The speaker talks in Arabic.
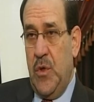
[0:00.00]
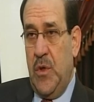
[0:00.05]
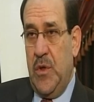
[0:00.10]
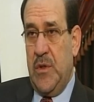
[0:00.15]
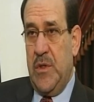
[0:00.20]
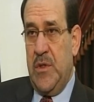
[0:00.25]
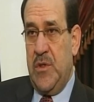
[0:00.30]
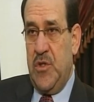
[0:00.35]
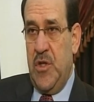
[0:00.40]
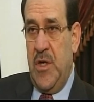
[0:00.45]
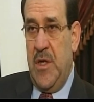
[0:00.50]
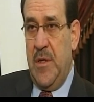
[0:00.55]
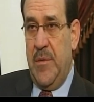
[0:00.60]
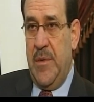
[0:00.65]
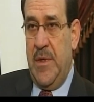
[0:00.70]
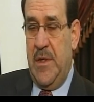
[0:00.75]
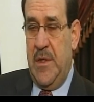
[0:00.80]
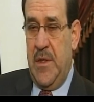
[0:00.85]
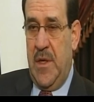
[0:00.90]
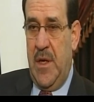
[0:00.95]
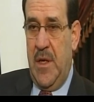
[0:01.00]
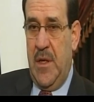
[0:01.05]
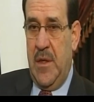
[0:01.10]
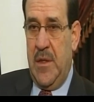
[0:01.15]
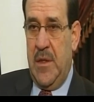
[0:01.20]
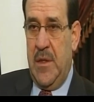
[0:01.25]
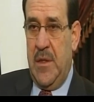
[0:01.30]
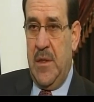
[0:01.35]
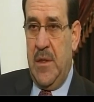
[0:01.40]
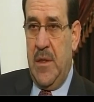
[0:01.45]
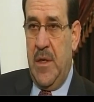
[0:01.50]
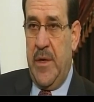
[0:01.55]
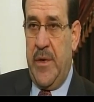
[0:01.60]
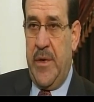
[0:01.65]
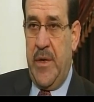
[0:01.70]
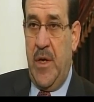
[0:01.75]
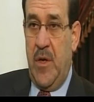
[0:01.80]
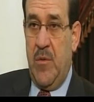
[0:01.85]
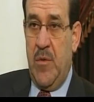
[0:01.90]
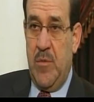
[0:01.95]
يعطي الجانب العراقي
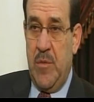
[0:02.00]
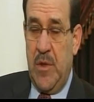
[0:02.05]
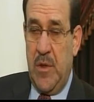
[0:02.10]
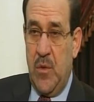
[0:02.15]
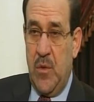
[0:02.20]
الرقم